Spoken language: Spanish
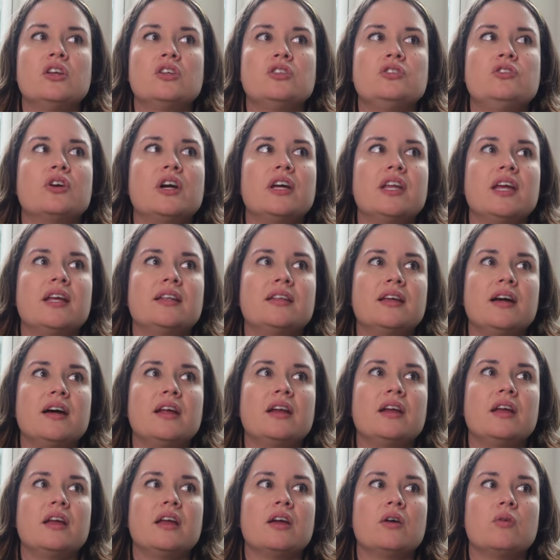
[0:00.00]
Yo quería
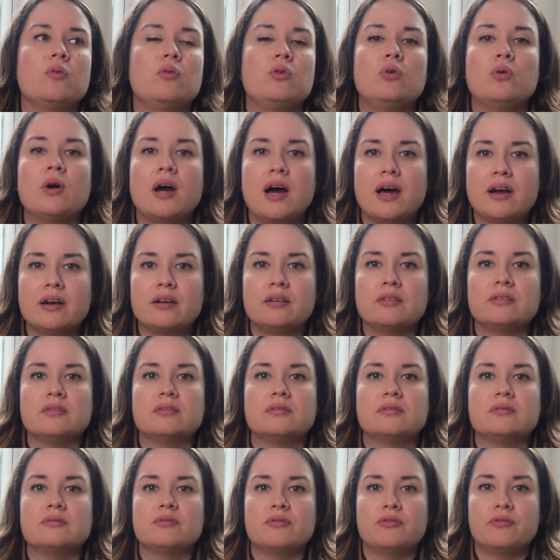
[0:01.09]
estar en un lugar
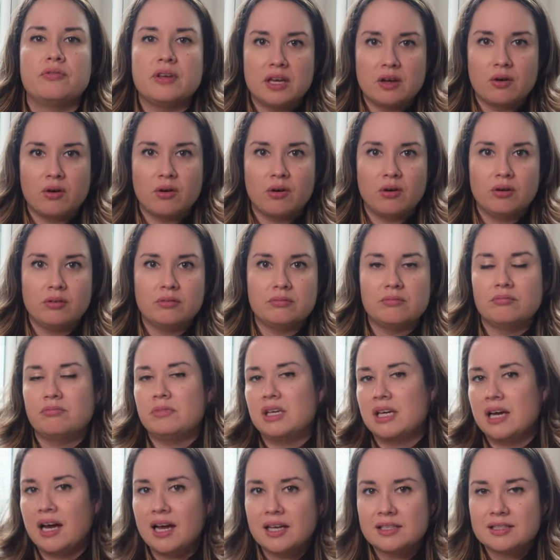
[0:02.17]
fijo,
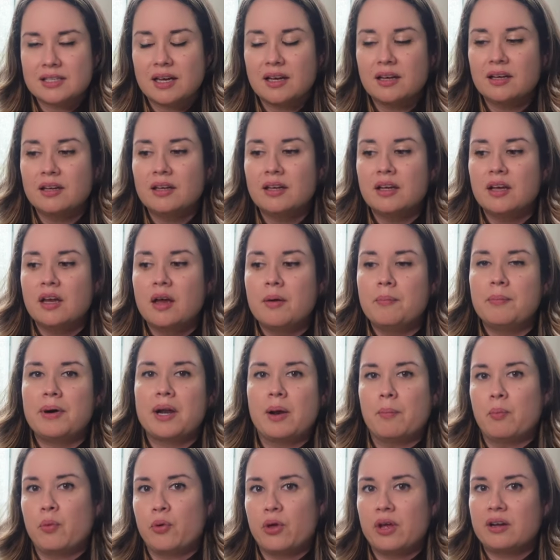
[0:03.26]
mi casa,
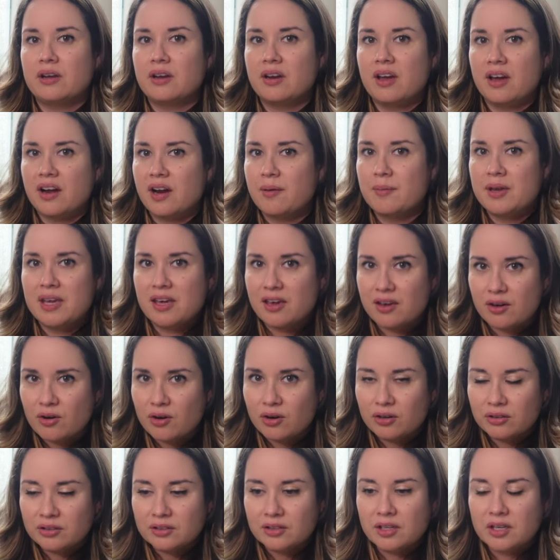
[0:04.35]
para poder criar a mi
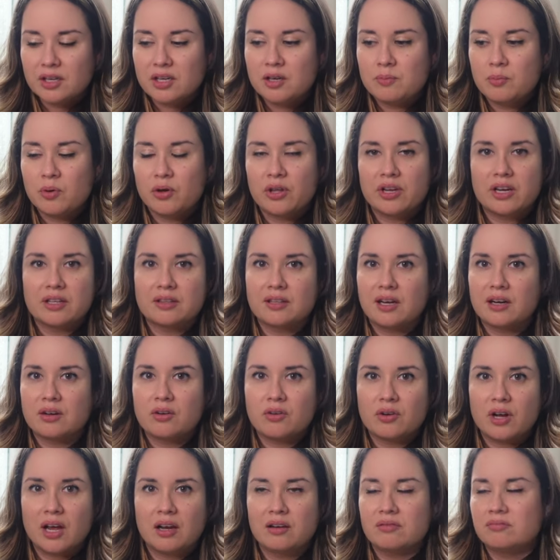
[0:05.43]
hijo y poder estar
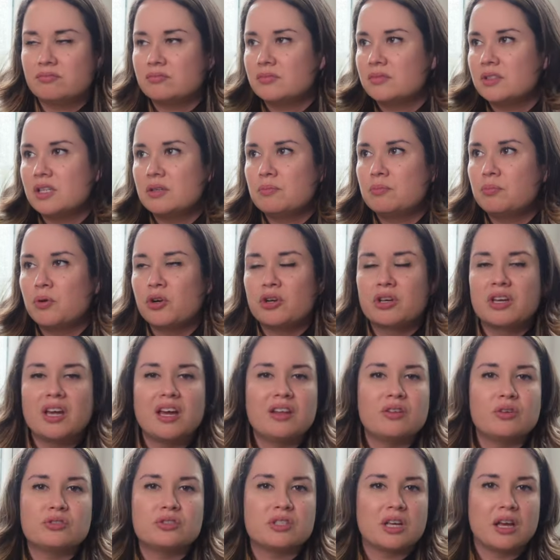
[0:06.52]
con él. ¿Por qué?
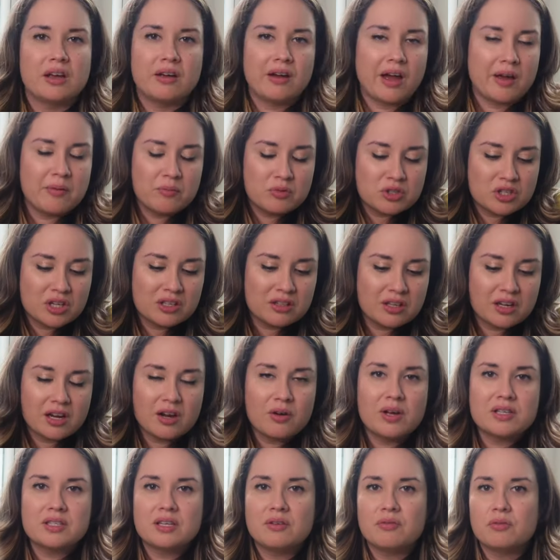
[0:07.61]
No sé. Hay mucha gente que
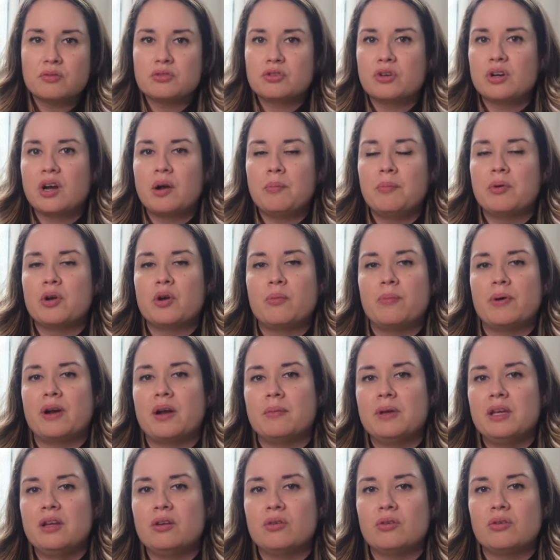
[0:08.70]
lo hace funcionar, pero para
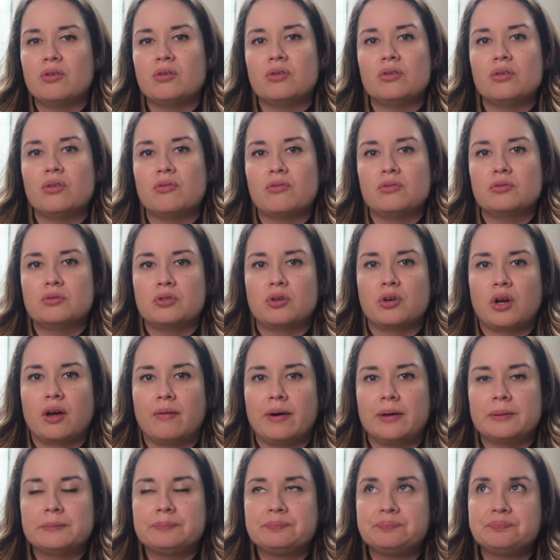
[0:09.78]
mí no, no funcionaba.